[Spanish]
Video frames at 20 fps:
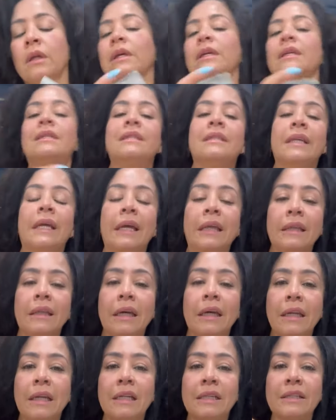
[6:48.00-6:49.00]

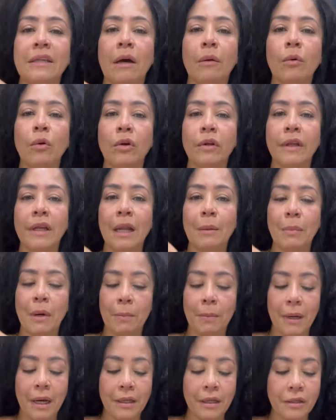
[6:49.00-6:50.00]
sientan el sabor de la
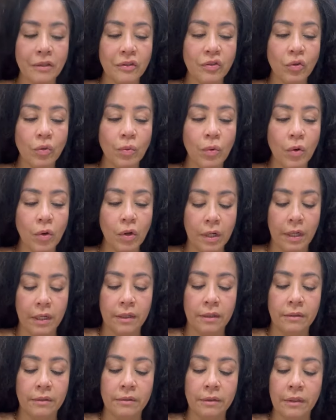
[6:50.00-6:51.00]
papaya en su boca
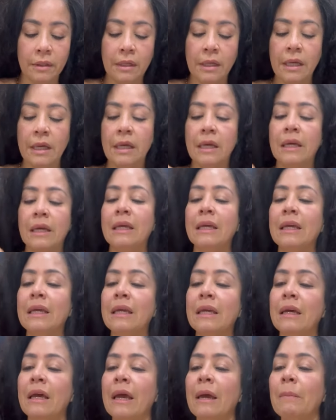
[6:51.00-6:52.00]

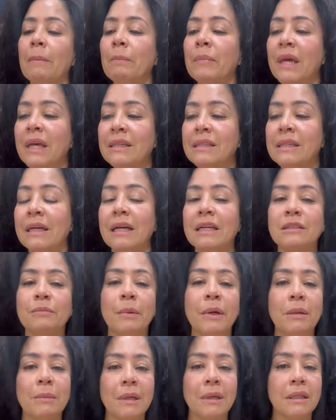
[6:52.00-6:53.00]
y empiecen a
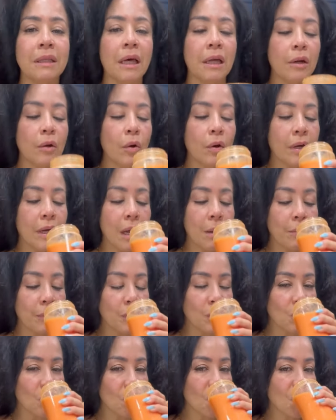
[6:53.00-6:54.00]
experimentar los
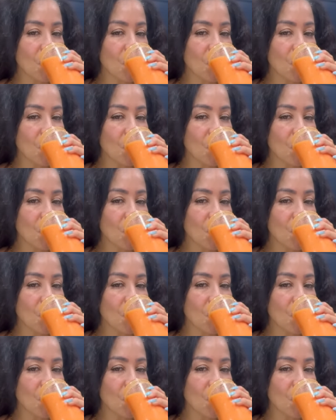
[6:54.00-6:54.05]
cambios.